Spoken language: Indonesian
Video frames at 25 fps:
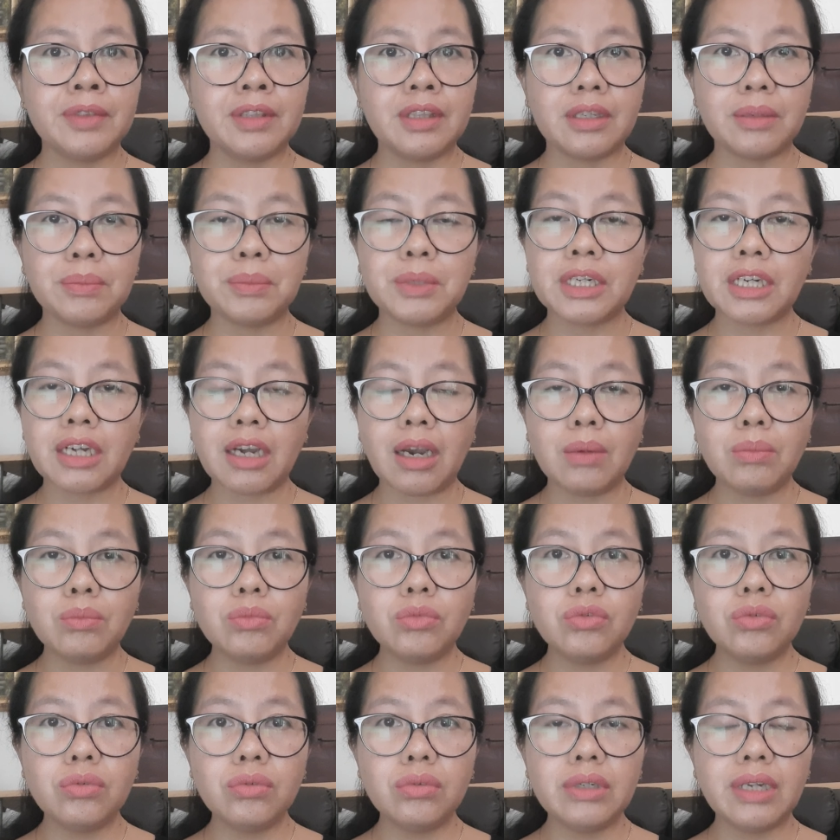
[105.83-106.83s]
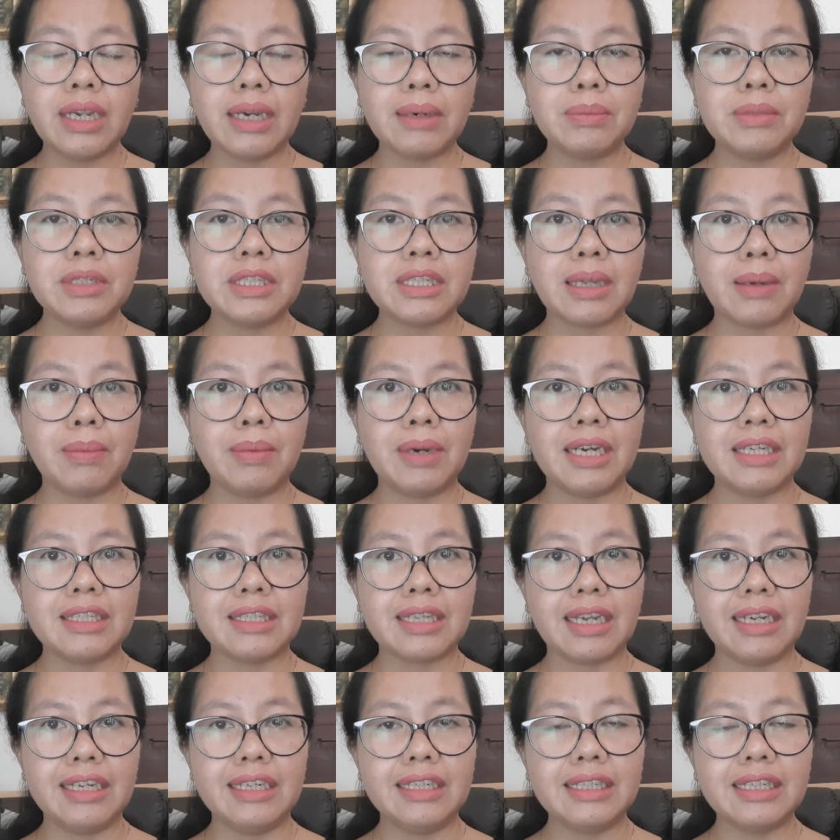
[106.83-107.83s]
teman kamu yang bisa
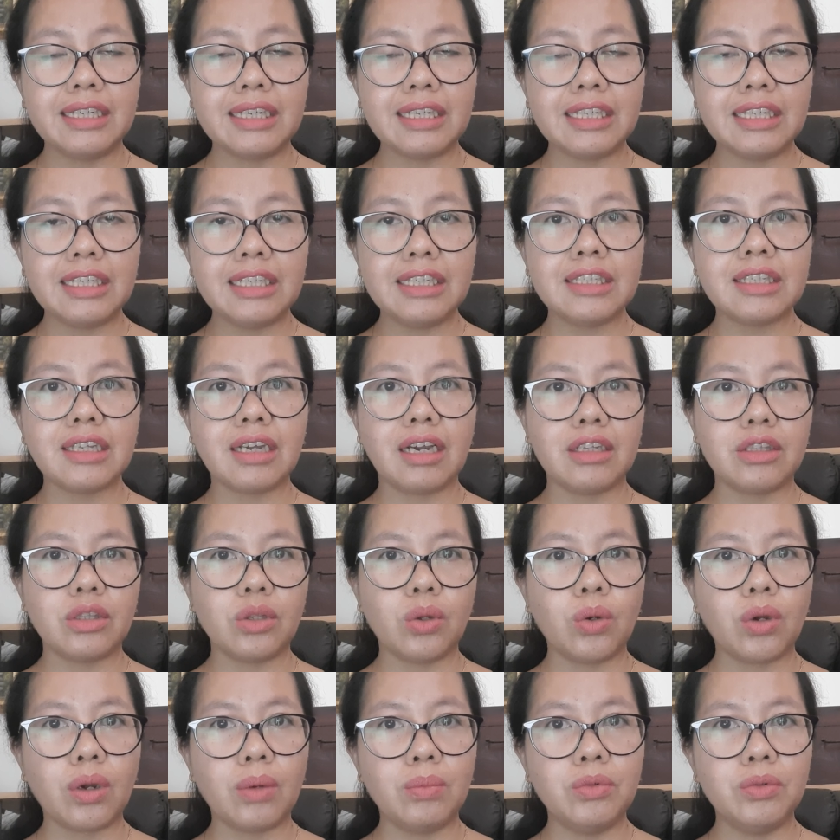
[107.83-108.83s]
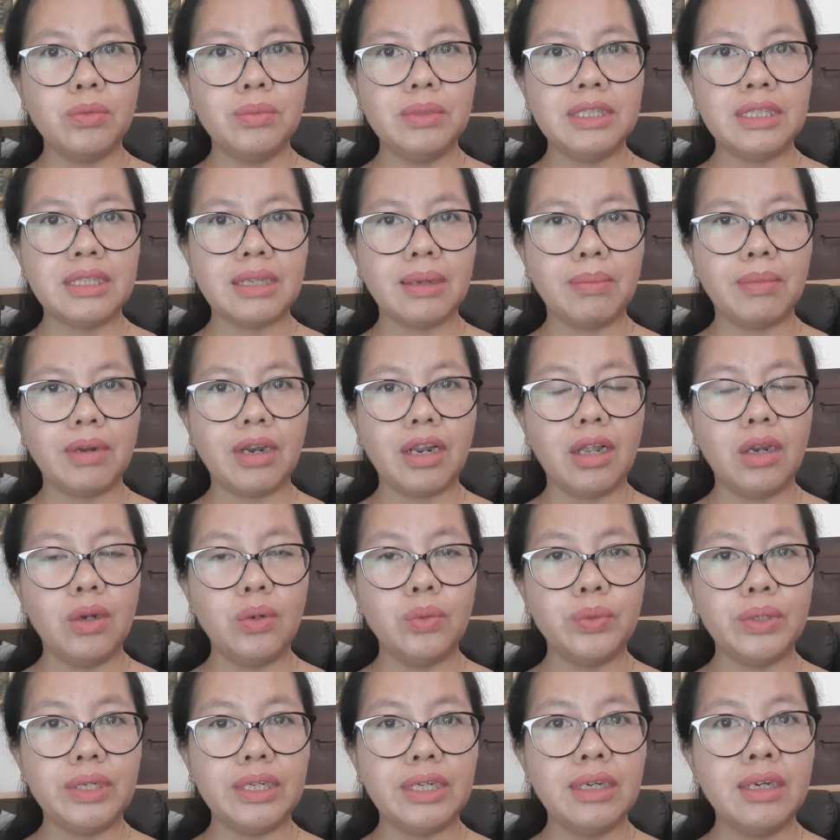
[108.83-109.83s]
bahasa Inggris atau kamu bisa
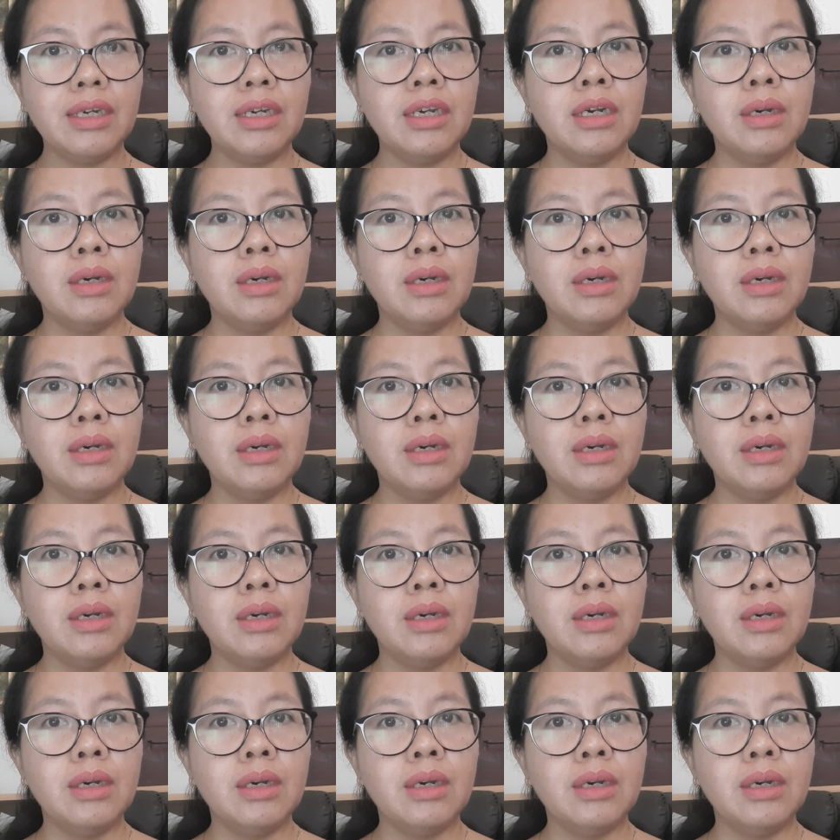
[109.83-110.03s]
melalui